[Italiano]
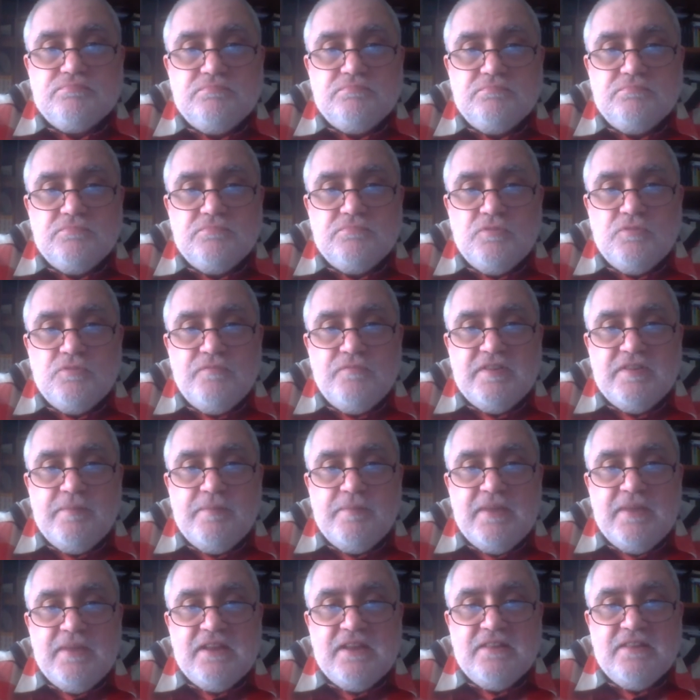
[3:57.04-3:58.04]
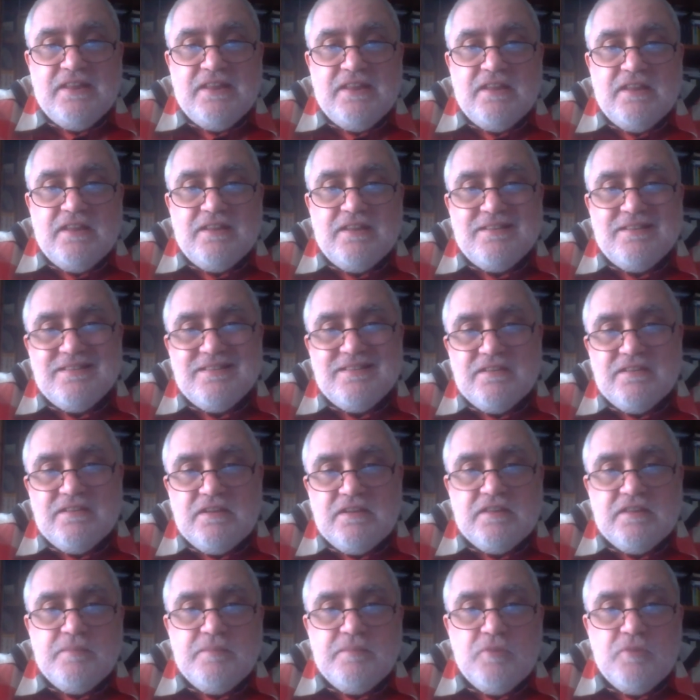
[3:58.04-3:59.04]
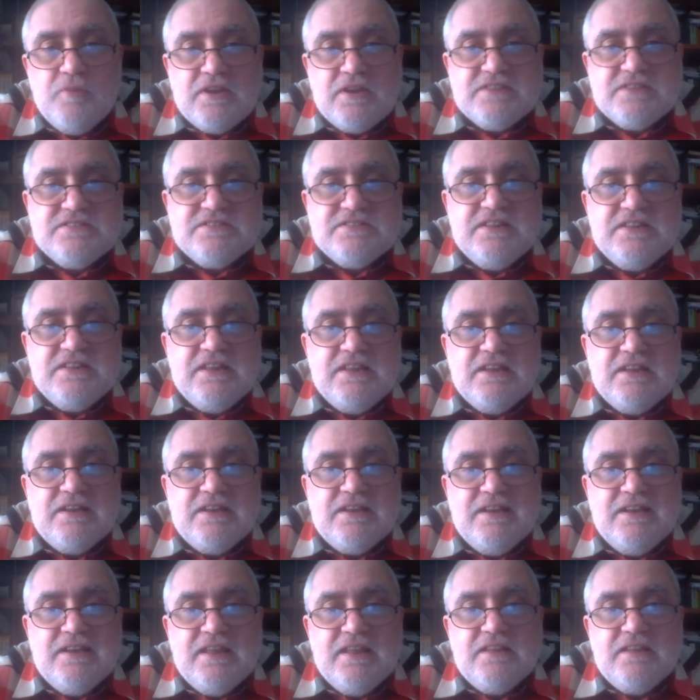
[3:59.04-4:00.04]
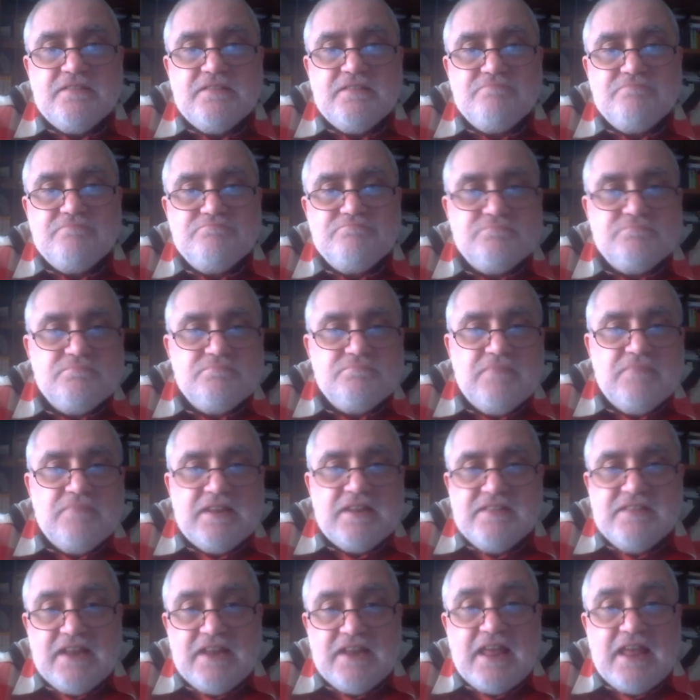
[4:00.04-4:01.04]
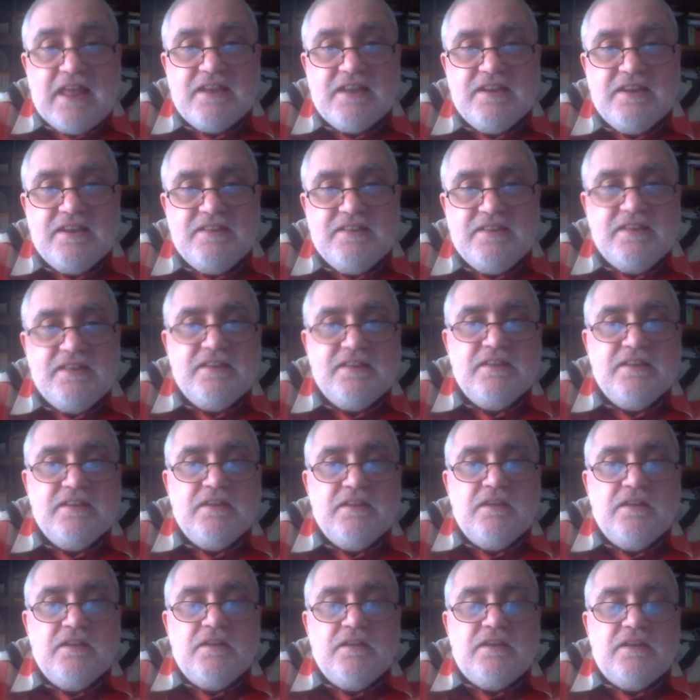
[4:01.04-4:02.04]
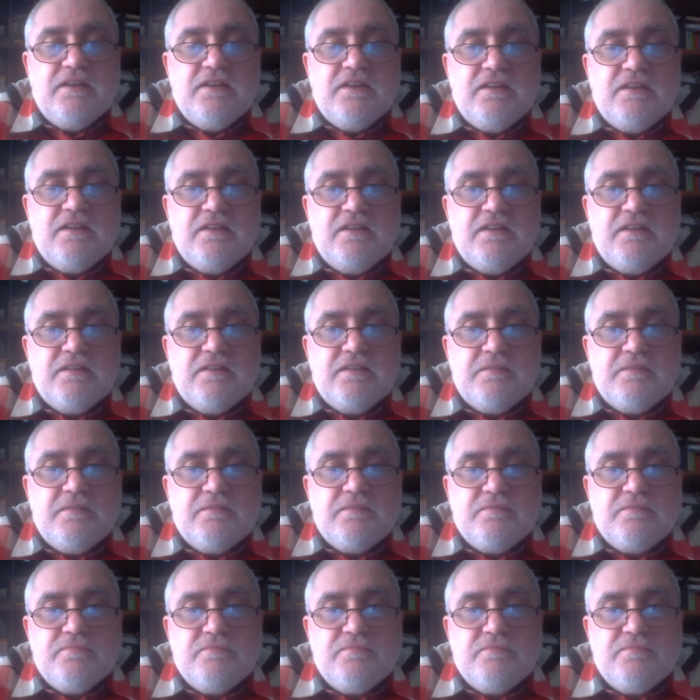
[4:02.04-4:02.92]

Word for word: non vede bene né eh, la democrazia né la tirannide, eh,